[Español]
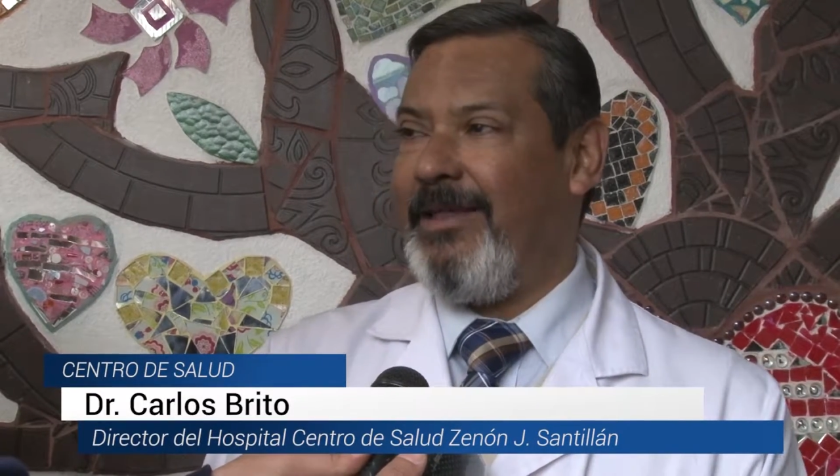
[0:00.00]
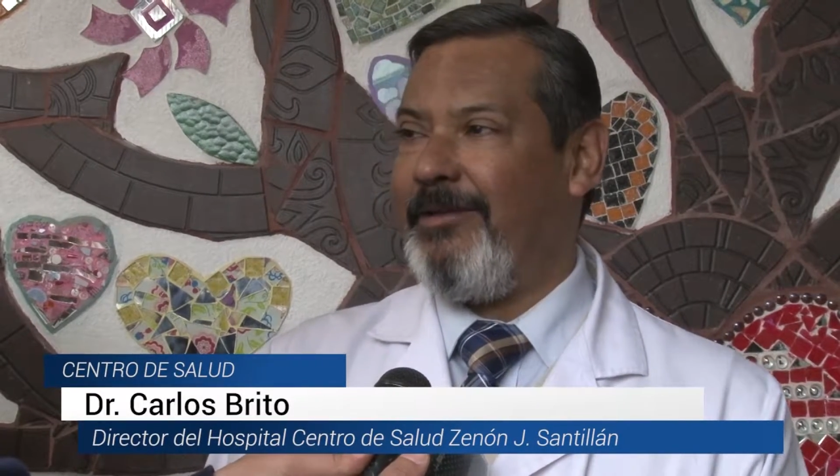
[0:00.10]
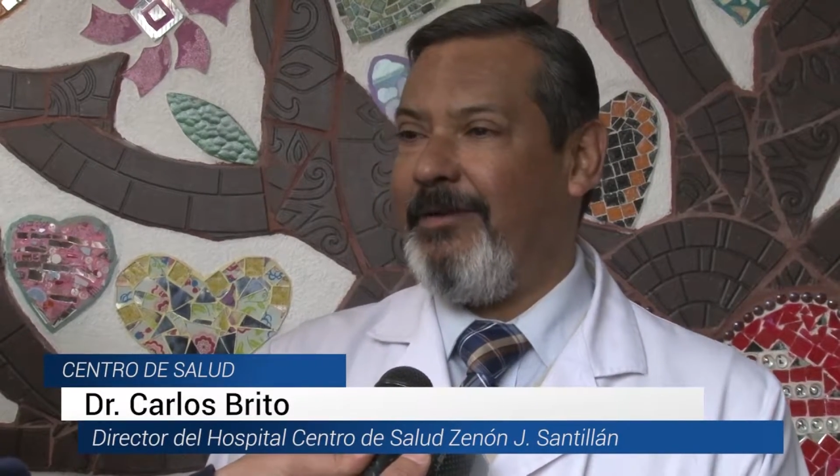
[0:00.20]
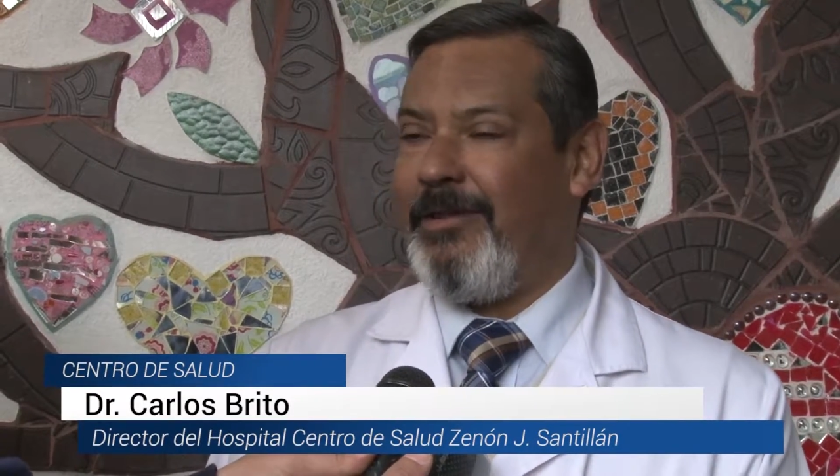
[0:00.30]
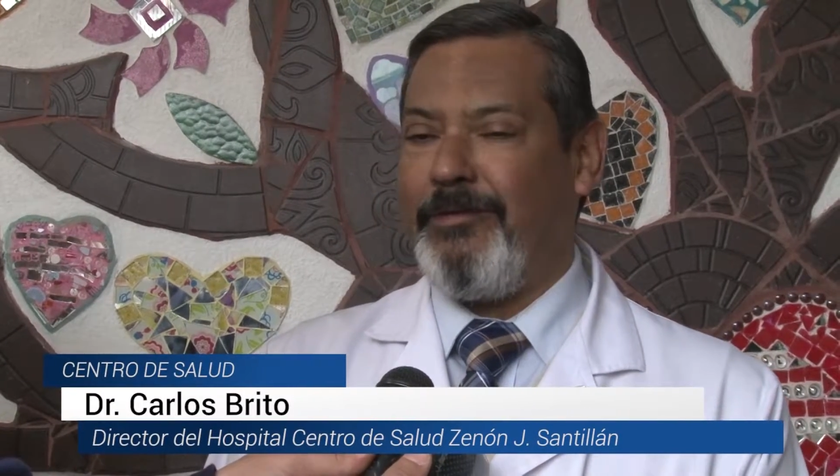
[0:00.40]

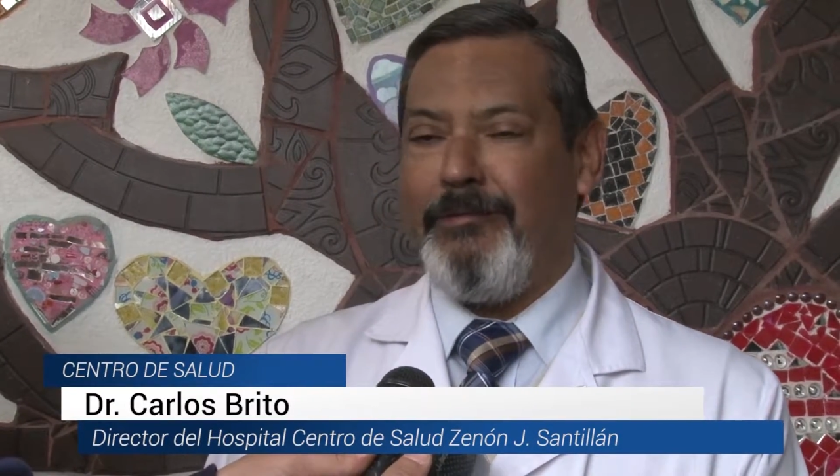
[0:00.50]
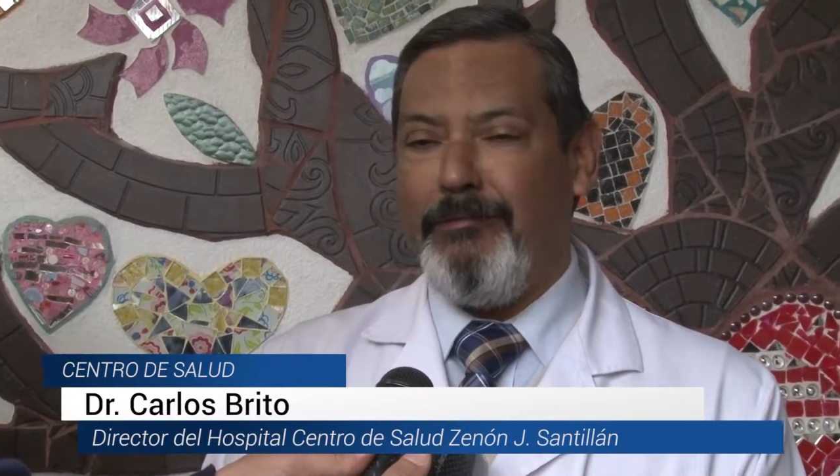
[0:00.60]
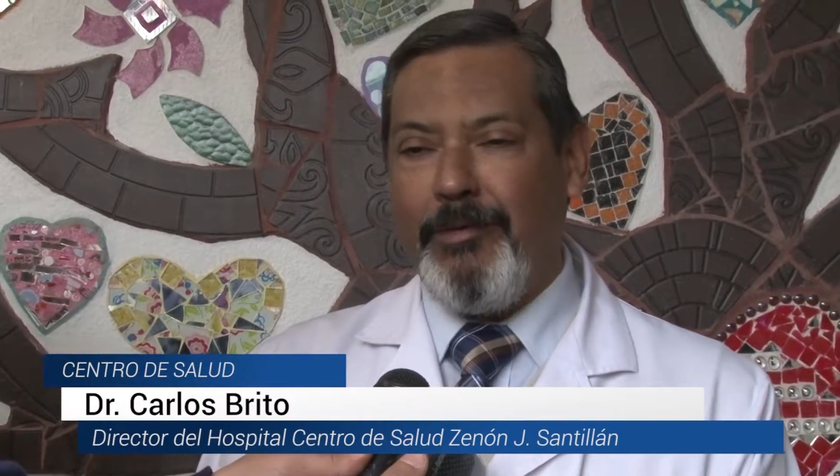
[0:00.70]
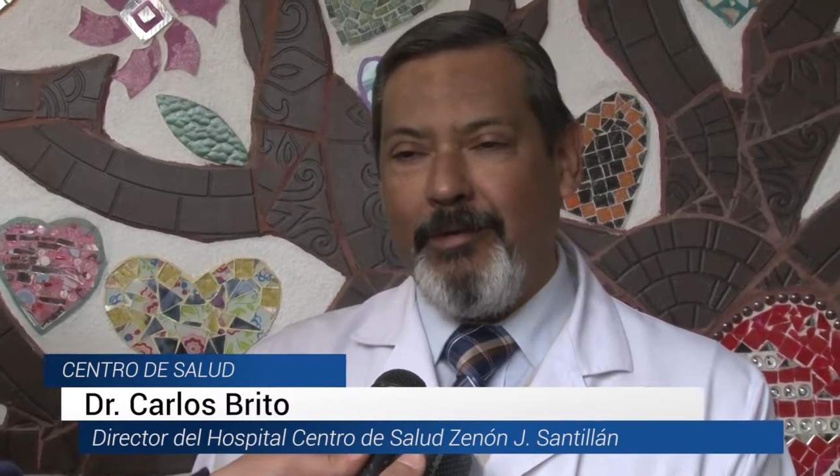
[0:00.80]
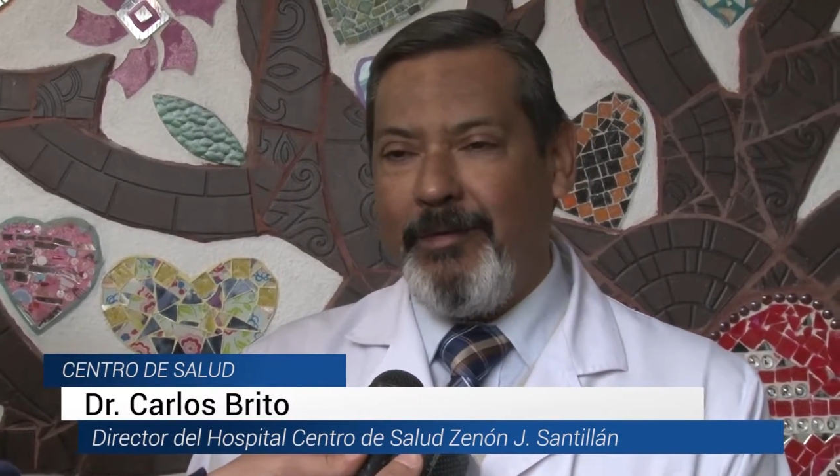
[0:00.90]
eso, es
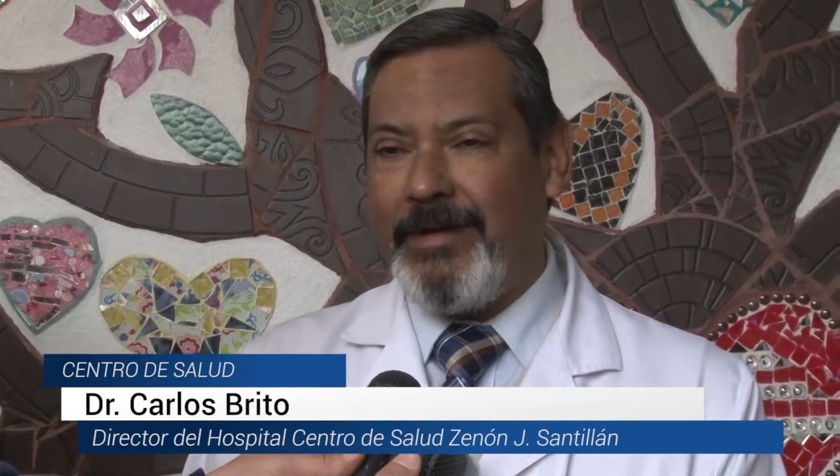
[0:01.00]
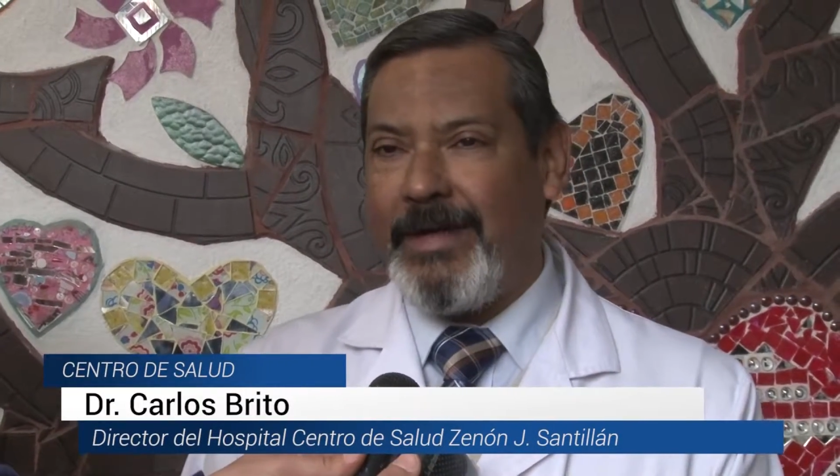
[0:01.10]
un muy buen